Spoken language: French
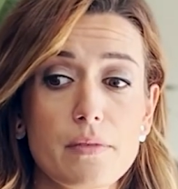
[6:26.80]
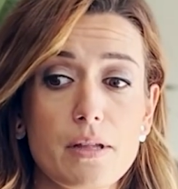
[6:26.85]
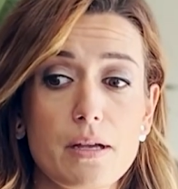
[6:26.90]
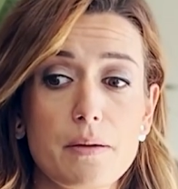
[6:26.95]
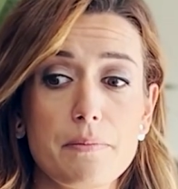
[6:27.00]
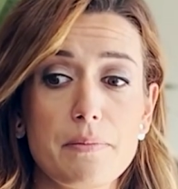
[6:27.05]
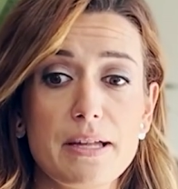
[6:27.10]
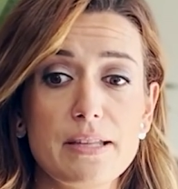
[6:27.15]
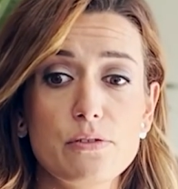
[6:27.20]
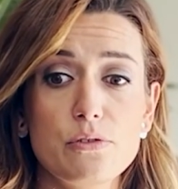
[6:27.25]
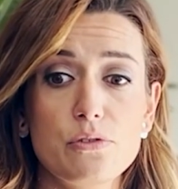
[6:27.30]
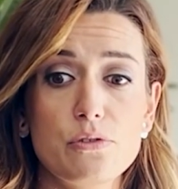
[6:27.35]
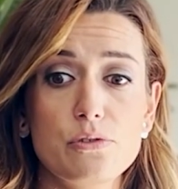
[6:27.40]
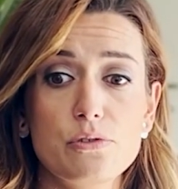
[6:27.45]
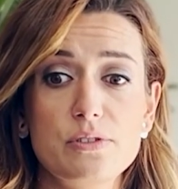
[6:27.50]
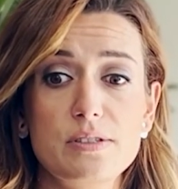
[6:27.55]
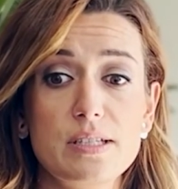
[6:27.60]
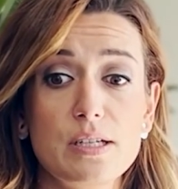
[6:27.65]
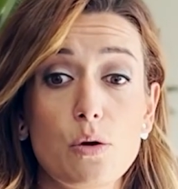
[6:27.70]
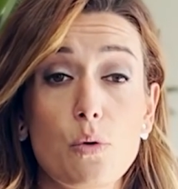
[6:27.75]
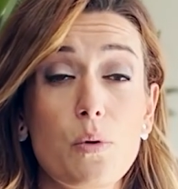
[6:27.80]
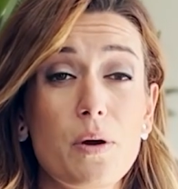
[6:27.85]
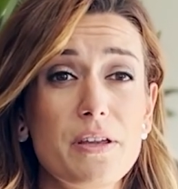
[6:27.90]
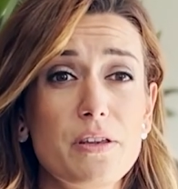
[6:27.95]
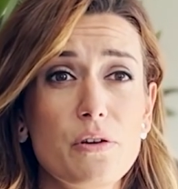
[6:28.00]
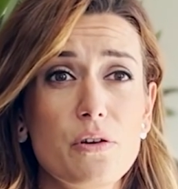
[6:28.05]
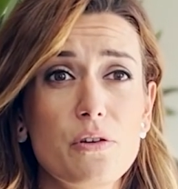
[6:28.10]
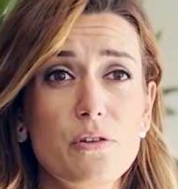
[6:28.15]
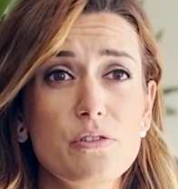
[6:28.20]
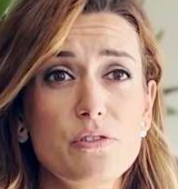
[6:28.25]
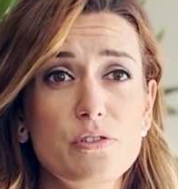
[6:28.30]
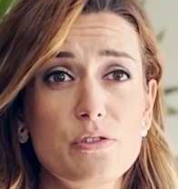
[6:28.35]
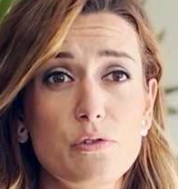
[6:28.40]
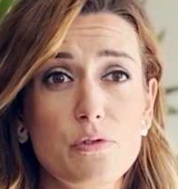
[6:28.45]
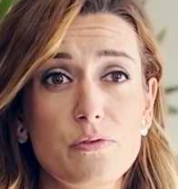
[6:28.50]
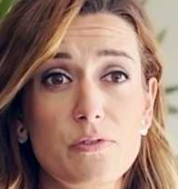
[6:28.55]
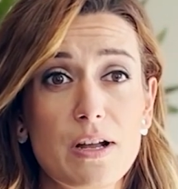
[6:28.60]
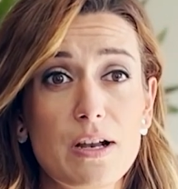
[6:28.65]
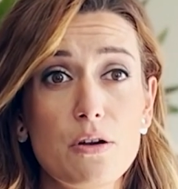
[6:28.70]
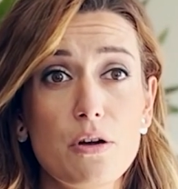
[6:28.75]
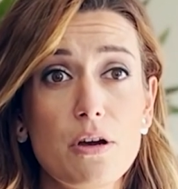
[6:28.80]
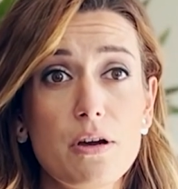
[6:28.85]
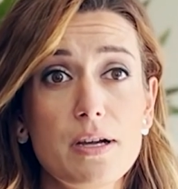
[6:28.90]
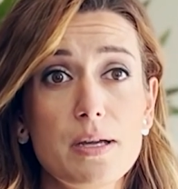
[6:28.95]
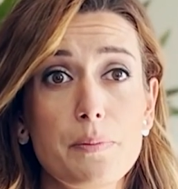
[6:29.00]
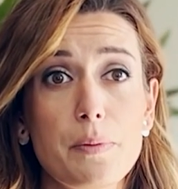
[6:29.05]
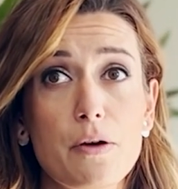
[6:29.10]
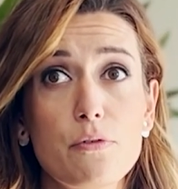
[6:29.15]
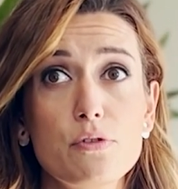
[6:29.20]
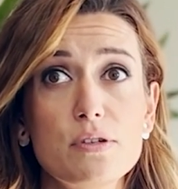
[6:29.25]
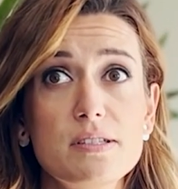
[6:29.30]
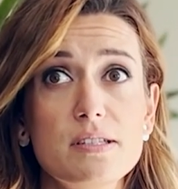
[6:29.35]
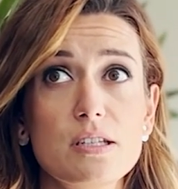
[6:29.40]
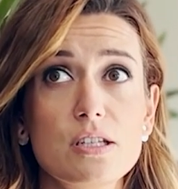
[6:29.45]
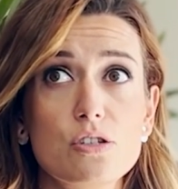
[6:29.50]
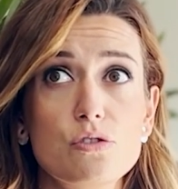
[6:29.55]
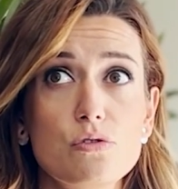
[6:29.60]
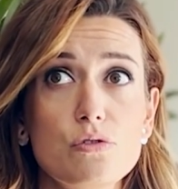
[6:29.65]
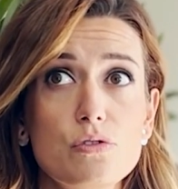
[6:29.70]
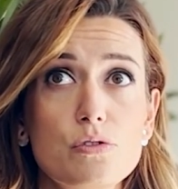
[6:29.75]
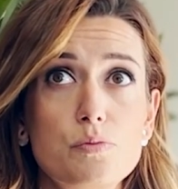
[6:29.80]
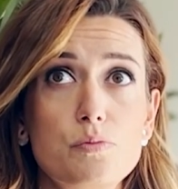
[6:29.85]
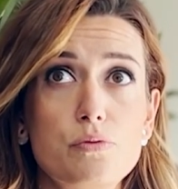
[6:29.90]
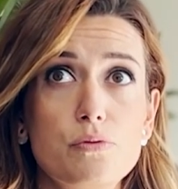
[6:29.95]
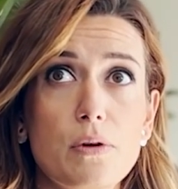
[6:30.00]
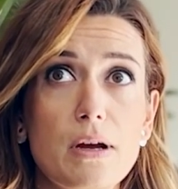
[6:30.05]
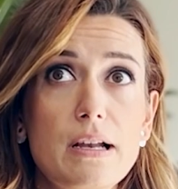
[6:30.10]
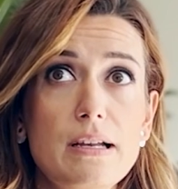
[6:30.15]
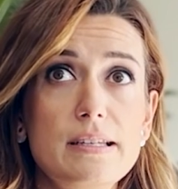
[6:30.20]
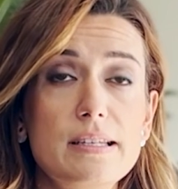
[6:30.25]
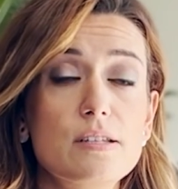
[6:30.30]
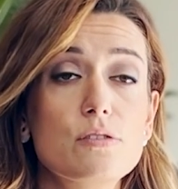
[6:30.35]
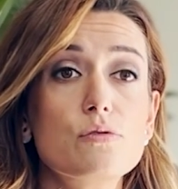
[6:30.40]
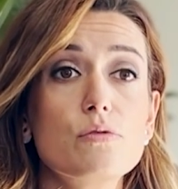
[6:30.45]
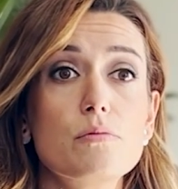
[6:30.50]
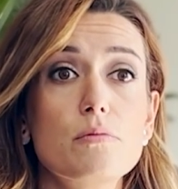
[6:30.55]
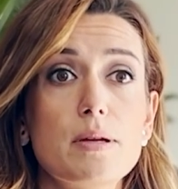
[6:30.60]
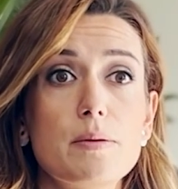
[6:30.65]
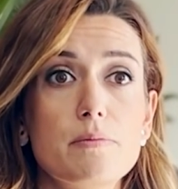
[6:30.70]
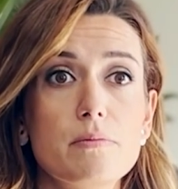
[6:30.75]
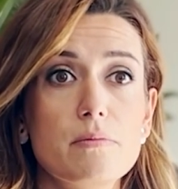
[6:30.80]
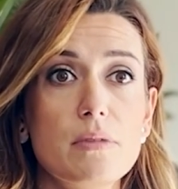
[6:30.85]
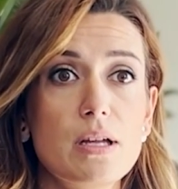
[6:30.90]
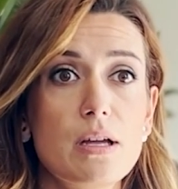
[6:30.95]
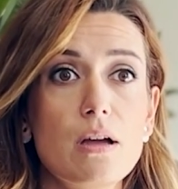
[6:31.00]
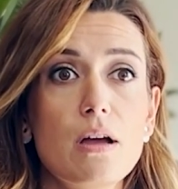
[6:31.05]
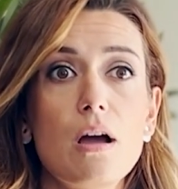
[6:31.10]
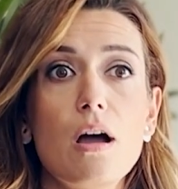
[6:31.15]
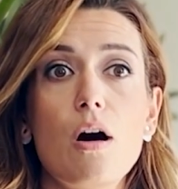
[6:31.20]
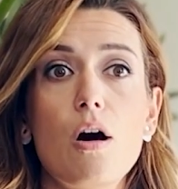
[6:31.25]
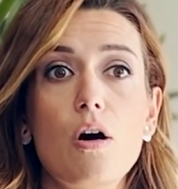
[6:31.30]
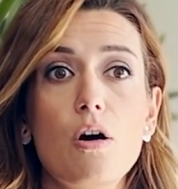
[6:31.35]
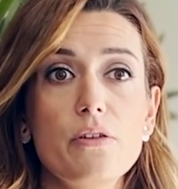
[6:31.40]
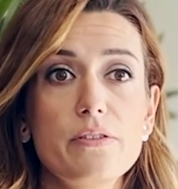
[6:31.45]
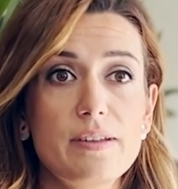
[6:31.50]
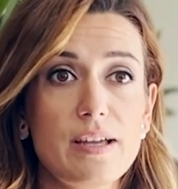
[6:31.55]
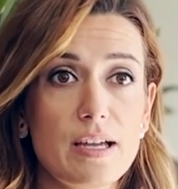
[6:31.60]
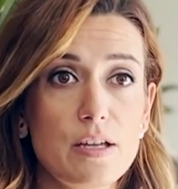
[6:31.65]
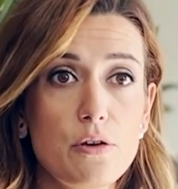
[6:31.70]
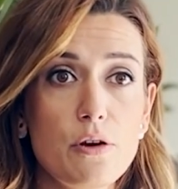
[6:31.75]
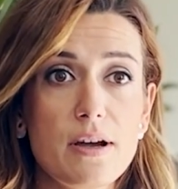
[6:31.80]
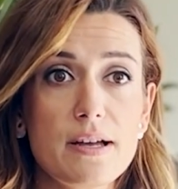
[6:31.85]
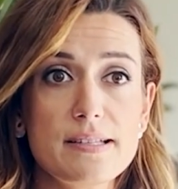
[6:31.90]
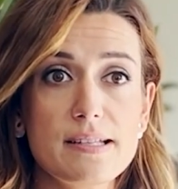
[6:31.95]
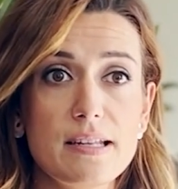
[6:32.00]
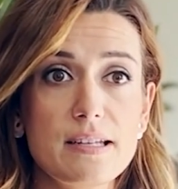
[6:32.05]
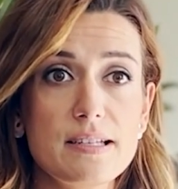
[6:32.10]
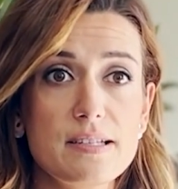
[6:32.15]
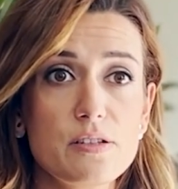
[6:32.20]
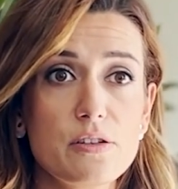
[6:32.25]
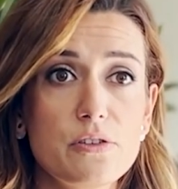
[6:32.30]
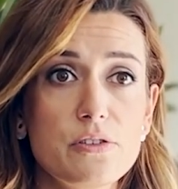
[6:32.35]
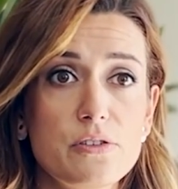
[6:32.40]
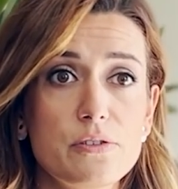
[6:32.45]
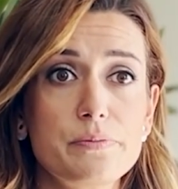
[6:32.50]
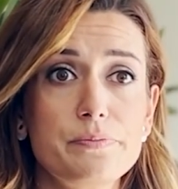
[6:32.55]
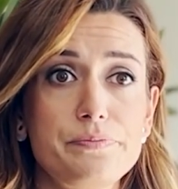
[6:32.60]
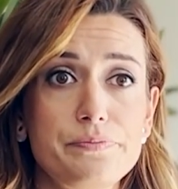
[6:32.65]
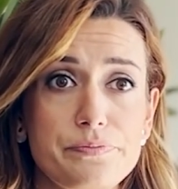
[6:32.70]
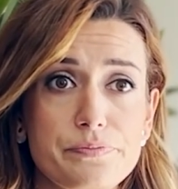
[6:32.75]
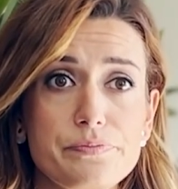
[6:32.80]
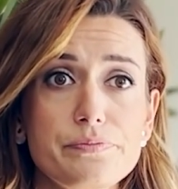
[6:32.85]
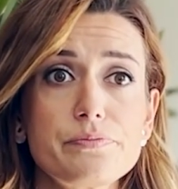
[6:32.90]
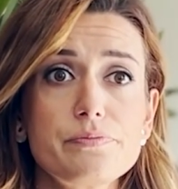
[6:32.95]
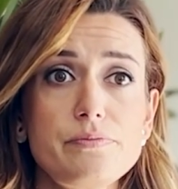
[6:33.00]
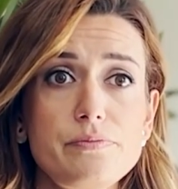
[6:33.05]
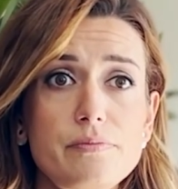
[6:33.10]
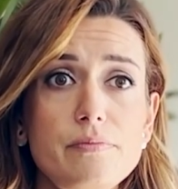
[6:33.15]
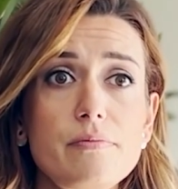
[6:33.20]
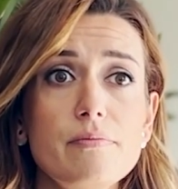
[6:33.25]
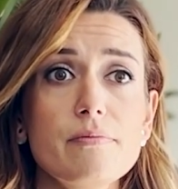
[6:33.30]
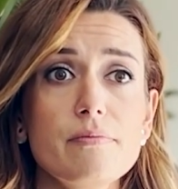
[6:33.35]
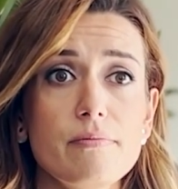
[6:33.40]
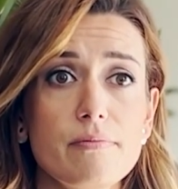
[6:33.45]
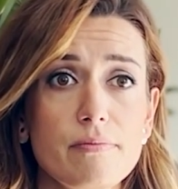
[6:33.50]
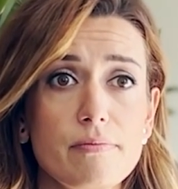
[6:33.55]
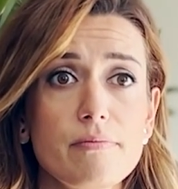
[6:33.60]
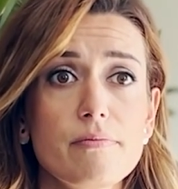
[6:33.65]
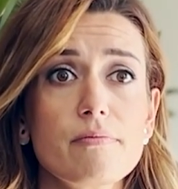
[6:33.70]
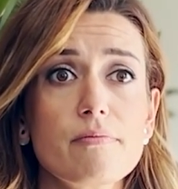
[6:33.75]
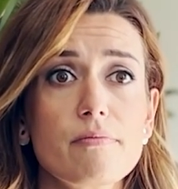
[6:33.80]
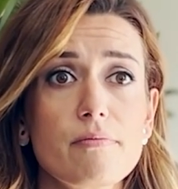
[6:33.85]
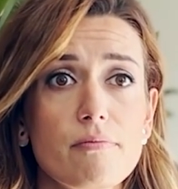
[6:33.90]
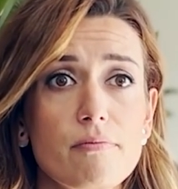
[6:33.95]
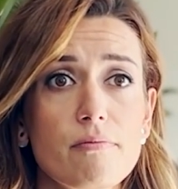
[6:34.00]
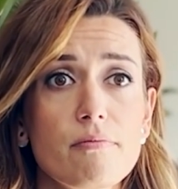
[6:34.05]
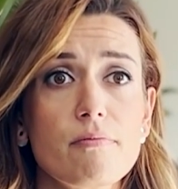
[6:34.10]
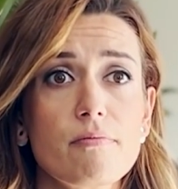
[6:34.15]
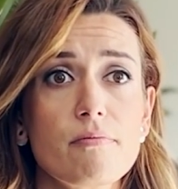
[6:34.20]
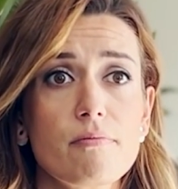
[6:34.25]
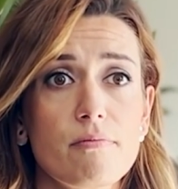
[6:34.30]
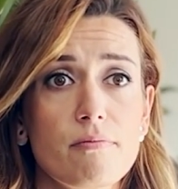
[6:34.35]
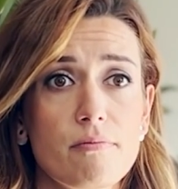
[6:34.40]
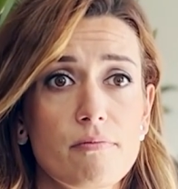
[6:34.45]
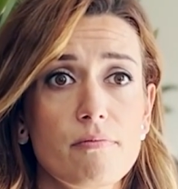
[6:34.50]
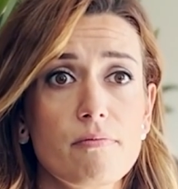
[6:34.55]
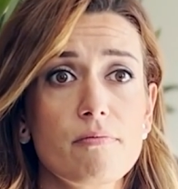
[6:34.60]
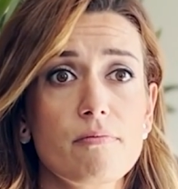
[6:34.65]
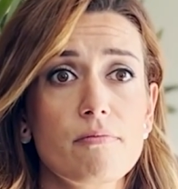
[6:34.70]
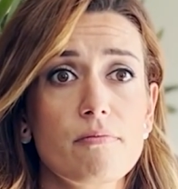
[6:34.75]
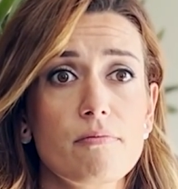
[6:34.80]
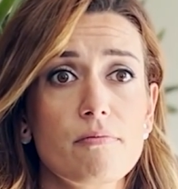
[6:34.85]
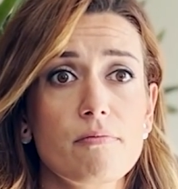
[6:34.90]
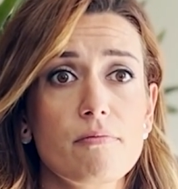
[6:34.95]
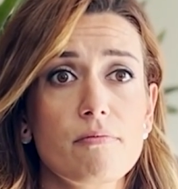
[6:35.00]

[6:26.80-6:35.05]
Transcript: bah de, ses croyances, de valeurs, et parfois c'est des choses pour elle qui sont même antérieure à sa naissance. Et en fait, ce que tu m'expliquais, c'est qu'avec